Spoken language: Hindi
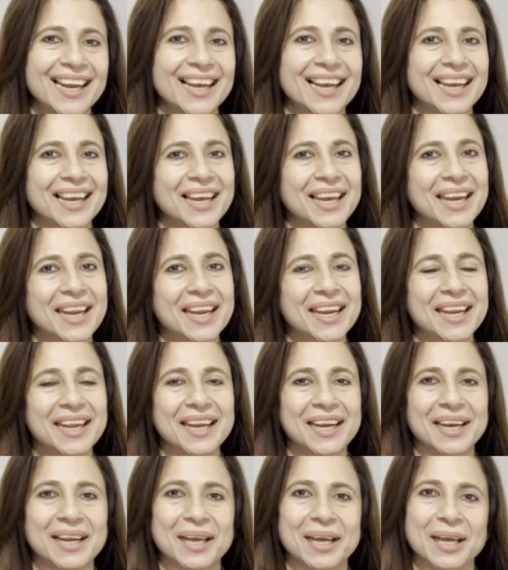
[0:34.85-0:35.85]

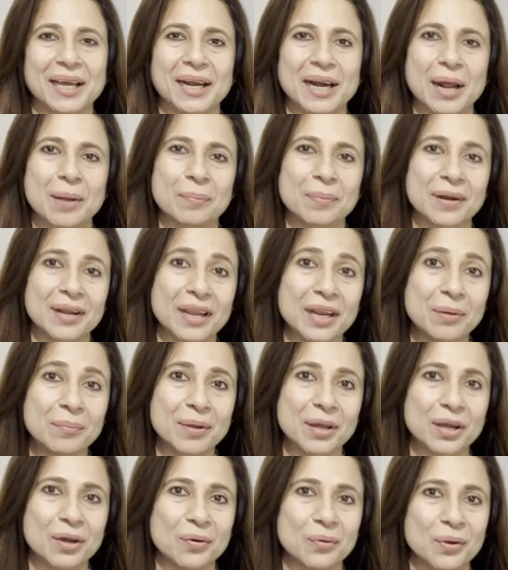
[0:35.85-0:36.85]
लेकिन अगर आप अगेन
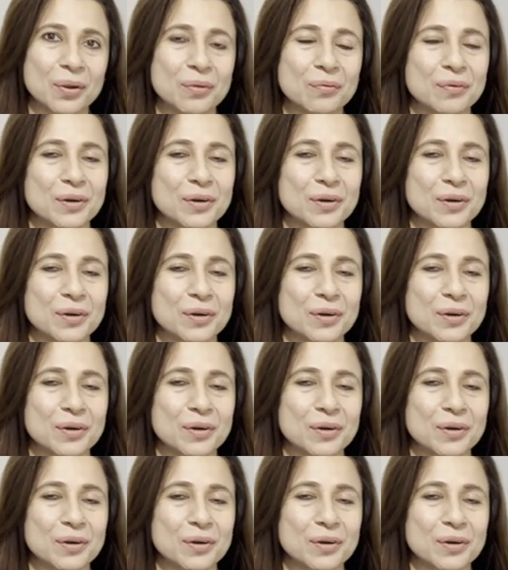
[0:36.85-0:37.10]
मैं कहूँगी